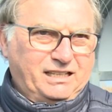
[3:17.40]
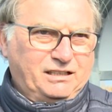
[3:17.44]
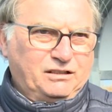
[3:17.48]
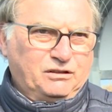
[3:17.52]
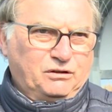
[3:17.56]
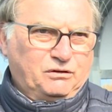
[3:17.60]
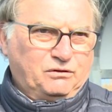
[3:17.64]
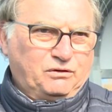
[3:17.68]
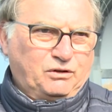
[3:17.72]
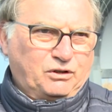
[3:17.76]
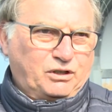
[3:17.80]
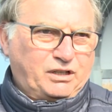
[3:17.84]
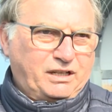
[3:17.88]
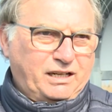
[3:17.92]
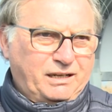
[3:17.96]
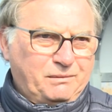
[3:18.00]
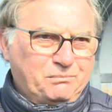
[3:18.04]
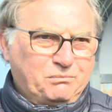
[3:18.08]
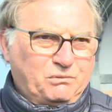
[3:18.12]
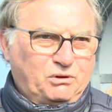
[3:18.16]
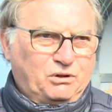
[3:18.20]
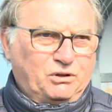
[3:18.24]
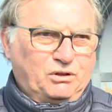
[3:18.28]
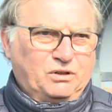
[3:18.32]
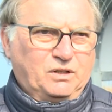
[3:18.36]
non
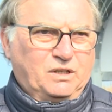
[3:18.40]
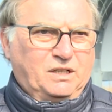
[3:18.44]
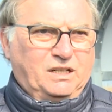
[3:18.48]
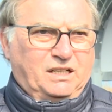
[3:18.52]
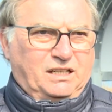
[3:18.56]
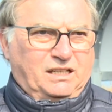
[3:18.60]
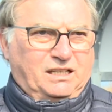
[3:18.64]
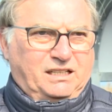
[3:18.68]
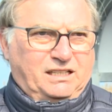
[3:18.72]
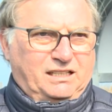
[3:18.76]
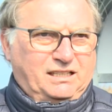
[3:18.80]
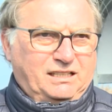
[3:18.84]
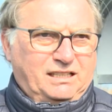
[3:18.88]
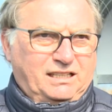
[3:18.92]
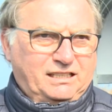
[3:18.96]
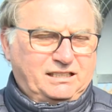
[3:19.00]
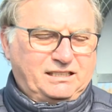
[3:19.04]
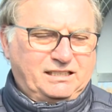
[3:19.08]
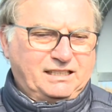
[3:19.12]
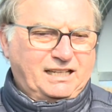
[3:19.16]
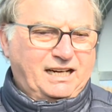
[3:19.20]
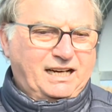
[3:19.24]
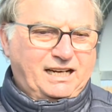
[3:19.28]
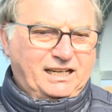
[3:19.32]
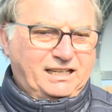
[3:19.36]
vorremmo eh,
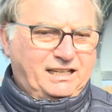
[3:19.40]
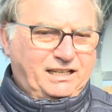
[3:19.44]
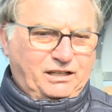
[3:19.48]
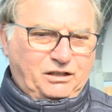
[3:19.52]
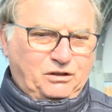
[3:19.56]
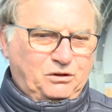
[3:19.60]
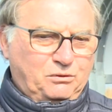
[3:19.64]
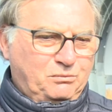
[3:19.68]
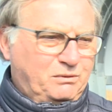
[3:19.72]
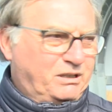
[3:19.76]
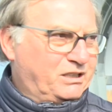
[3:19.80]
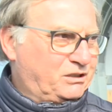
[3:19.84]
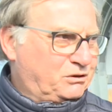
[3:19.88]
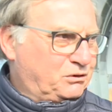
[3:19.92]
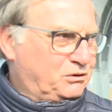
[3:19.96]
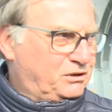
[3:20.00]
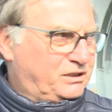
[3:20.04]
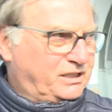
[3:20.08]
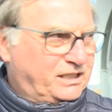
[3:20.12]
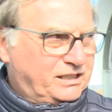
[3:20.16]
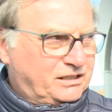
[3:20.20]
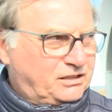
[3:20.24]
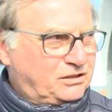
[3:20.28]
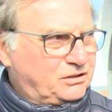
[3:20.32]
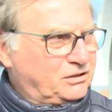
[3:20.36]
lasciare, come è
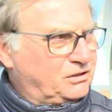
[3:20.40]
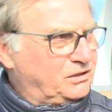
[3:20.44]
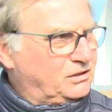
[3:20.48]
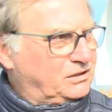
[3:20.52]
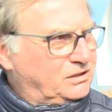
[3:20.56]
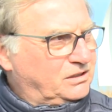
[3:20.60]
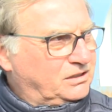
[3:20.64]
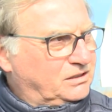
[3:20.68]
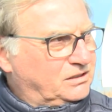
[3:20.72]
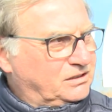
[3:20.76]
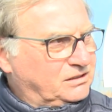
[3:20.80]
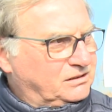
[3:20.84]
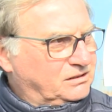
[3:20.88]
successo eh,